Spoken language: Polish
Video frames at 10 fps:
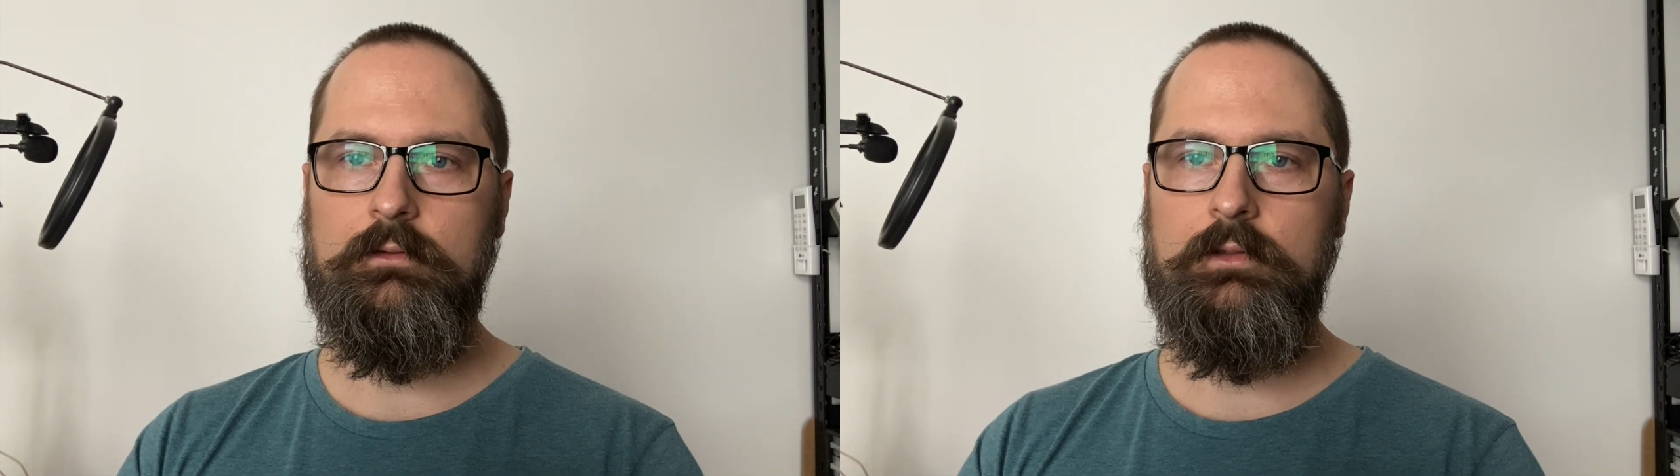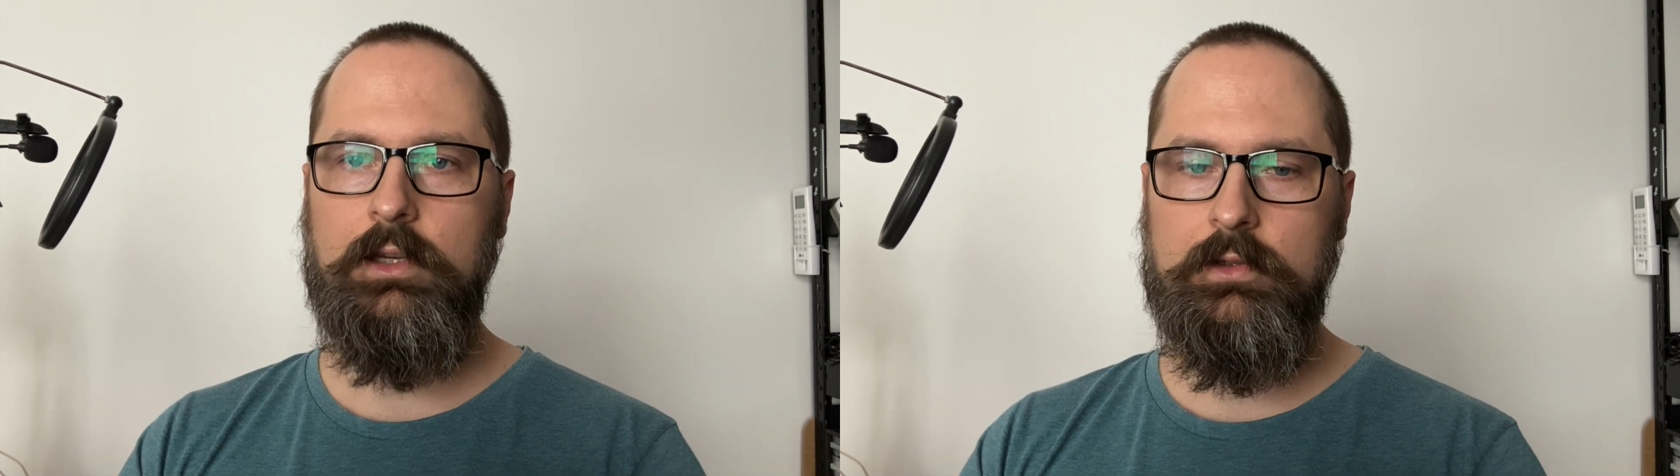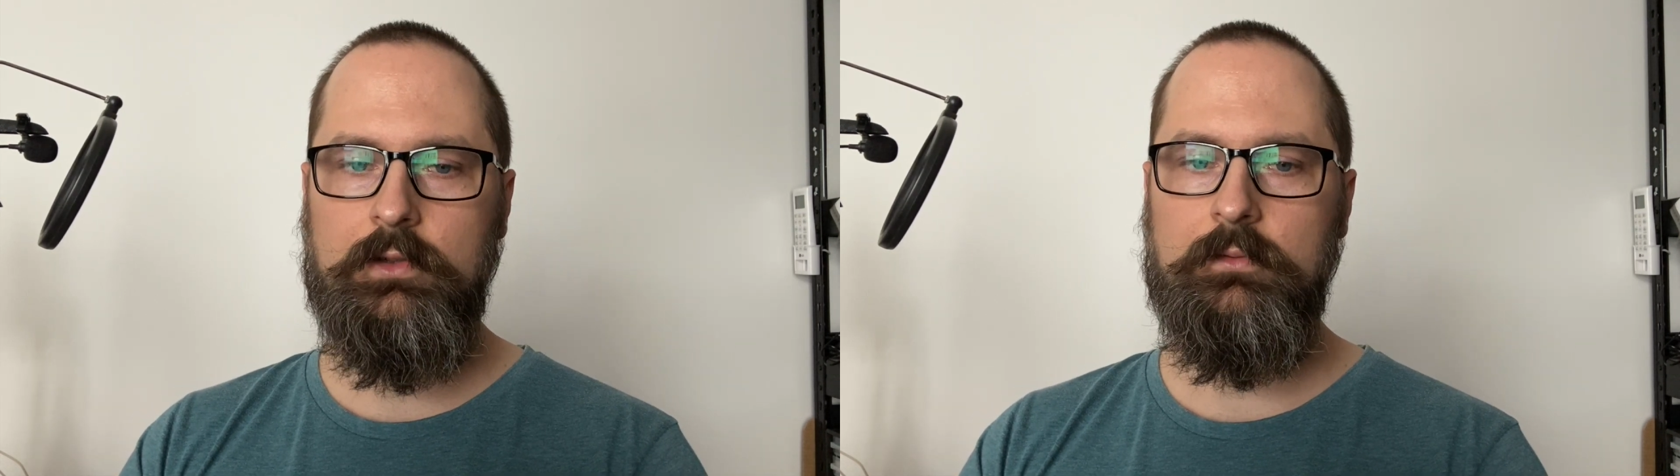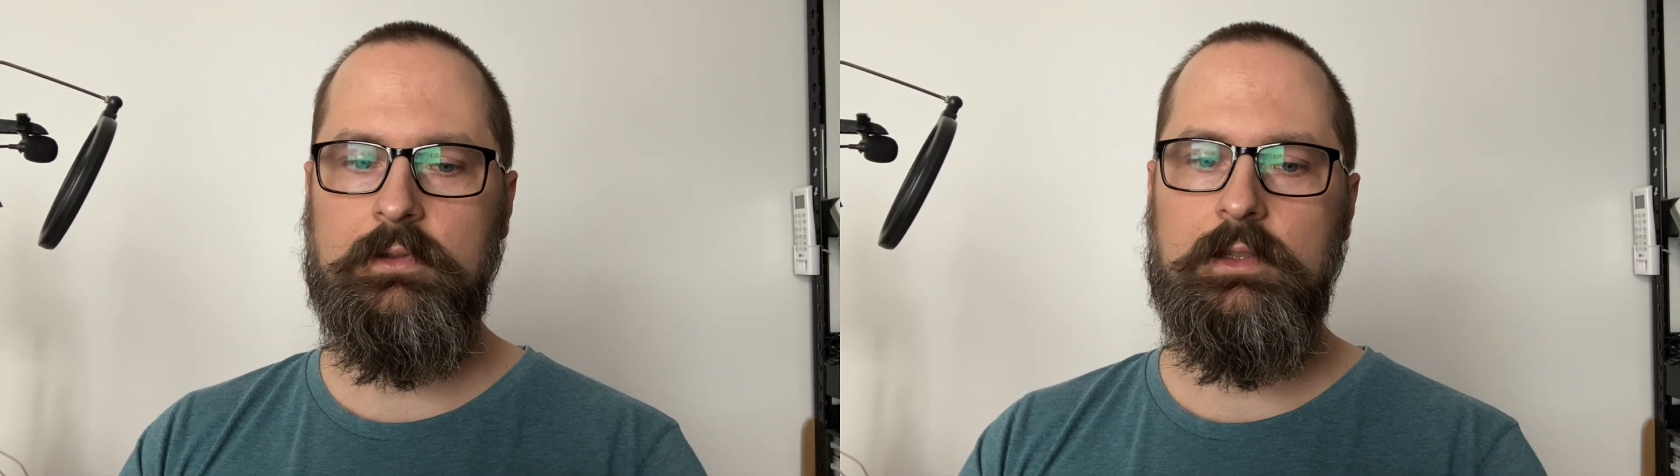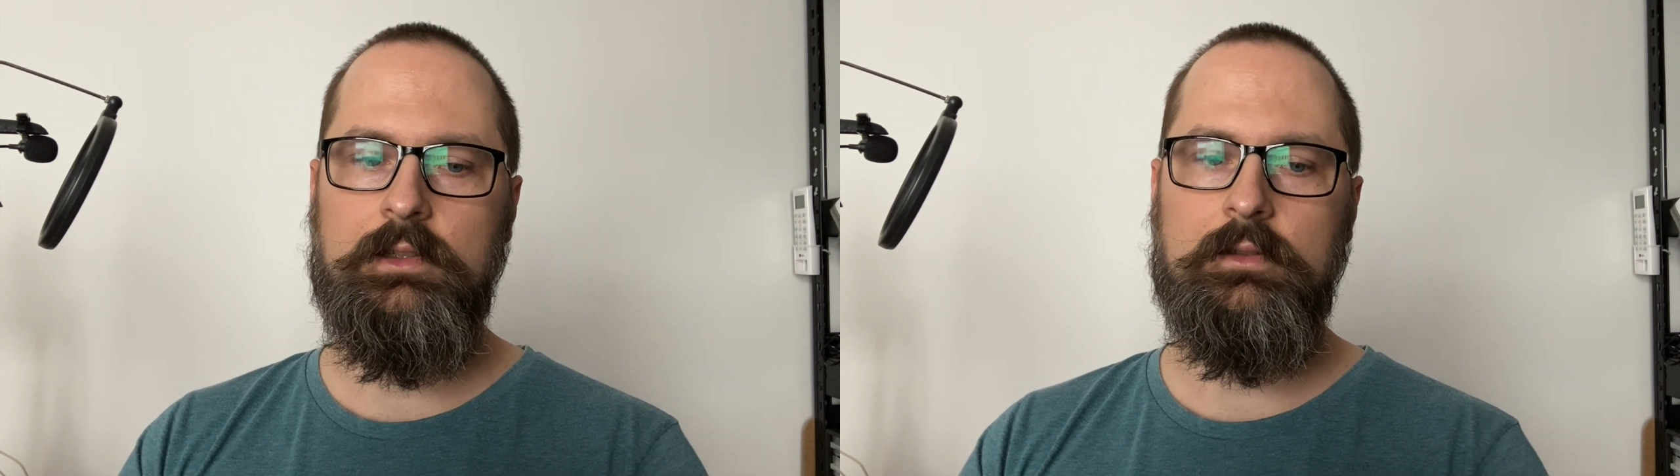jak się tu
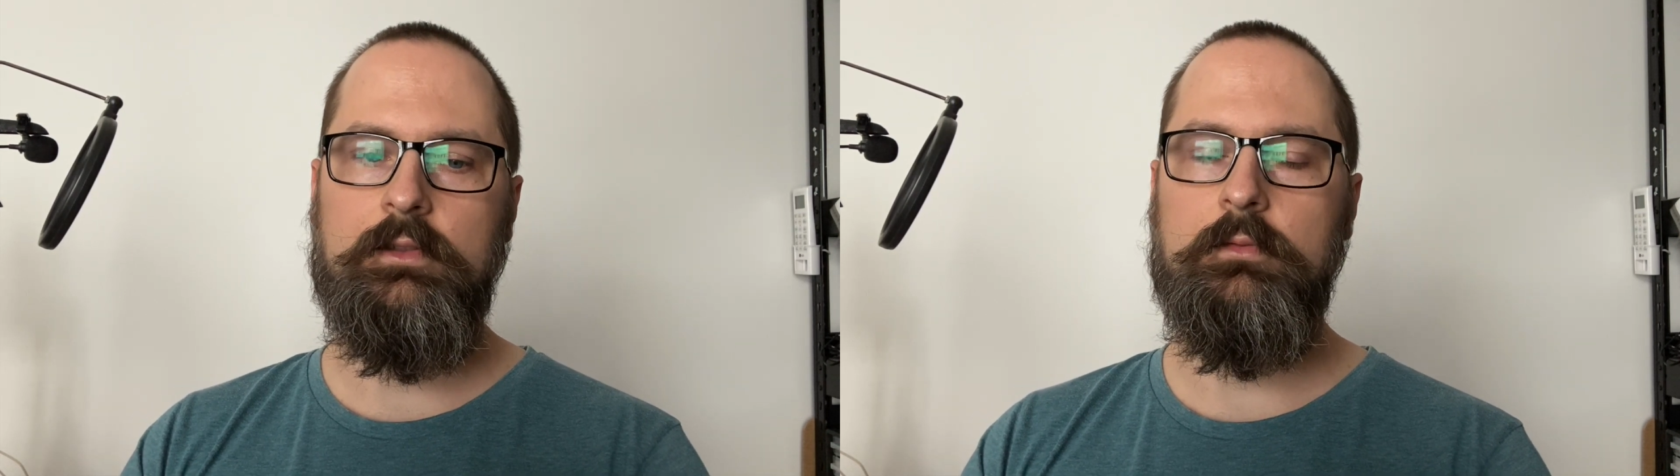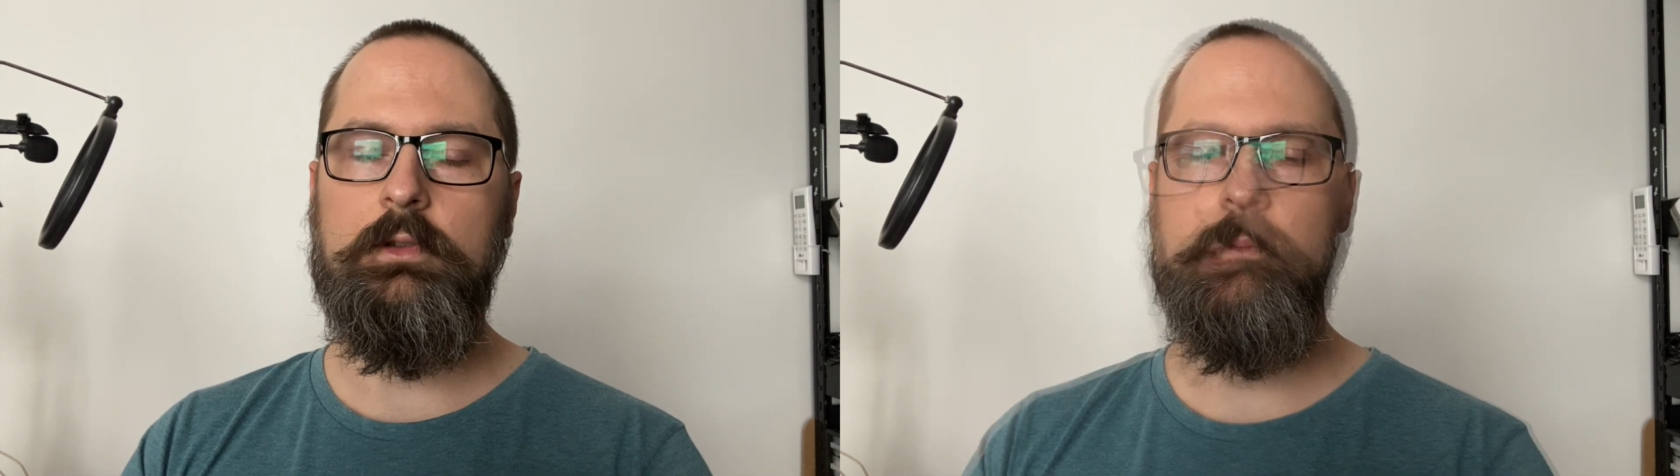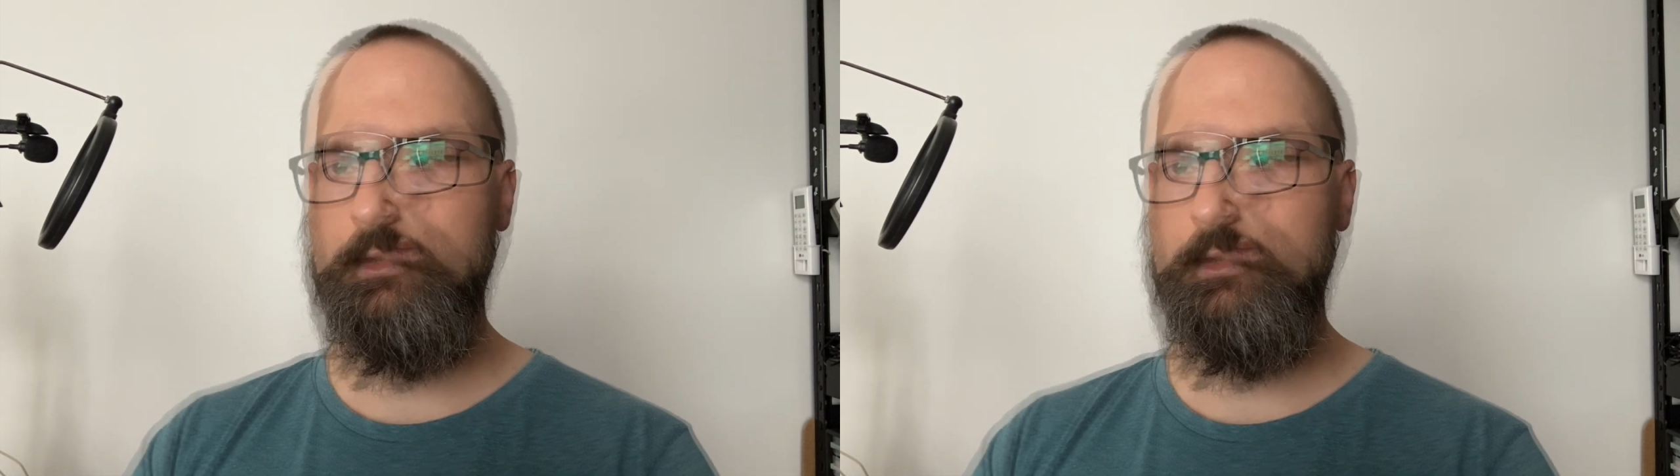znaleźliśmy.